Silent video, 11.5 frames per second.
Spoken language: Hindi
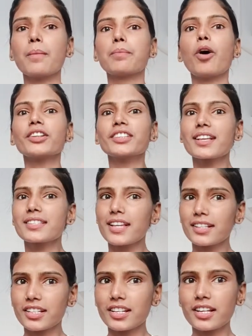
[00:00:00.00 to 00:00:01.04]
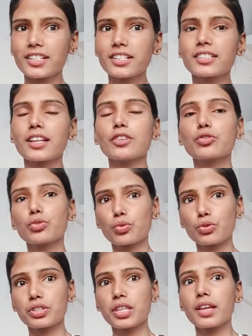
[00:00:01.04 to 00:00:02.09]
बहुत ऐसे एथलेटिक्स हैं जो
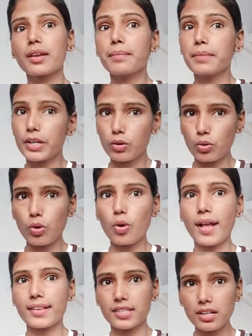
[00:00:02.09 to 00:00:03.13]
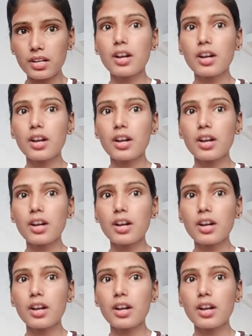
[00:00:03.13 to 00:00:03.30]
सोचते हैं मेरे को ऐसा